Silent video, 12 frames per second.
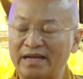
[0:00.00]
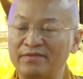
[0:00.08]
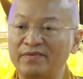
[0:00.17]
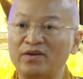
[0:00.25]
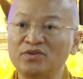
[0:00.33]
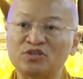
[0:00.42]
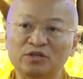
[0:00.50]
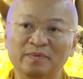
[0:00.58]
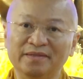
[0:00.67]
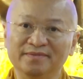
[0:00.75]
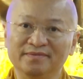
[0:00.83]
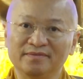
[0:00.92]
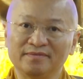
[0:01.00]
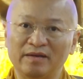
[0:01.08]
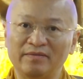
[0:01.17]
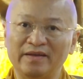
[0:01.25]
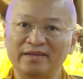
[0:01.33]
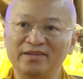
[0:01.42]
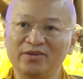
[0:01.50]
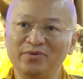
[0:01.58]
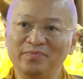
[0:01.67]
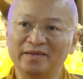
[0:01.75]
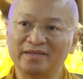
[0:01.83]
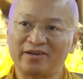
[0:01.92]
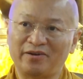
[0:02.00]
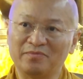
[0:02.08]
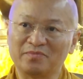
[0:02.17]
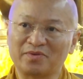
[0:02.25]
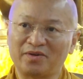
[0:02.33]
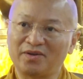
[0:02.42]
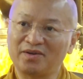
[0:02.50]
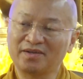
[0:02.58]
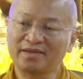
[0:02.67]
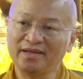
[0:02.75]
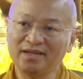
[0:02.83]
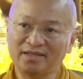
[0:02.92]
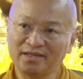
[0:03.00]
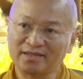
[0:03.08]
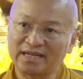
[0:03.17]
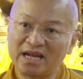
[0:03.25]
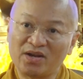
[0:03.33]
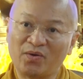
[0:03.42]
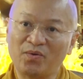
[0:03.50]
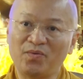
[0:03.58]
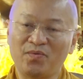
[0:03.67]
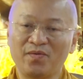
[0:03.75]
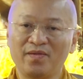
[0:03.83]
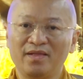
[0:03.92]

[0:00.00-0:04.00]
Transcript: càng phải có chữ minh bởi vì nếu mình không có kiến thức đầy đủ